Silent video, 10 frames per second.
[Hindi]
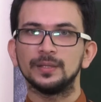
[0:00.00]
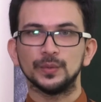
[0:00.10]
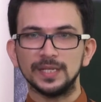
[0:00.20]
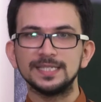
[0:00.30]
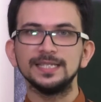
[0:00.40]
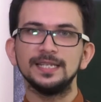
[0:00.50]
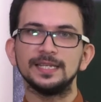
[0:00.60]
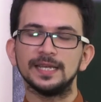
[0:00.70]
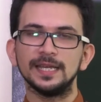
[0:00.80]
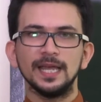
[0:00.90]
तो
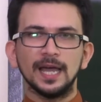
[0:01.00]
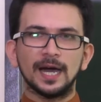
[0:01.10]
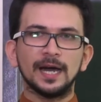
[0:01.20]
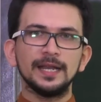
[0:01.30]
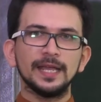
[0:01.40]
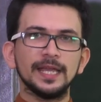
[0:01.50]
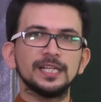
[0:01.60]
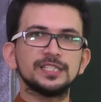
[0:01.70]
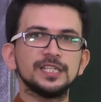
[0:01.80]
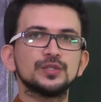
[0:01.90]
इसीलिए हर
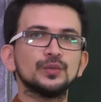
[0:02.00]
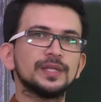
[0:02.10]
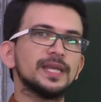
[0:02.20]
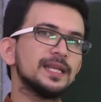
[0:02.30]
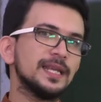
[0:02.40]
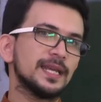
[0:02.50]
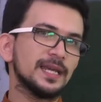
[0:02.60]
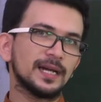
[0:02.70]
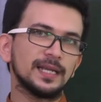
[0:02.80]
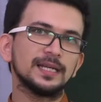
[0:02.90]
एक चीज़ को देखने के
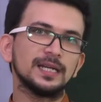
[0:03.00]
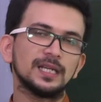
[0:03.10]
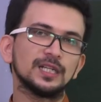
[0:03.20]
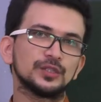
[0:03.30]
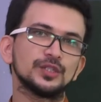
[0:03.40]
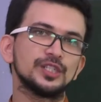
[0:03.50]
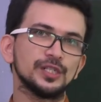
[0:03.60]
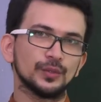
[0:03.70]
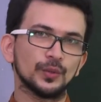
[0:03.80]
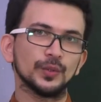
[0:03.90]
अलग अलग
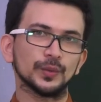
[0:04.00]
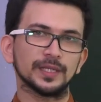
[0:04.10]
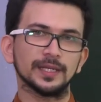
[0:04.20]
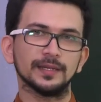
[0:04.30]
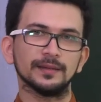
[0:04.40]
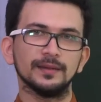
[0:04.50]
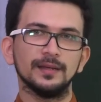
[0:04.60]
दृष्टिकोण होते हैं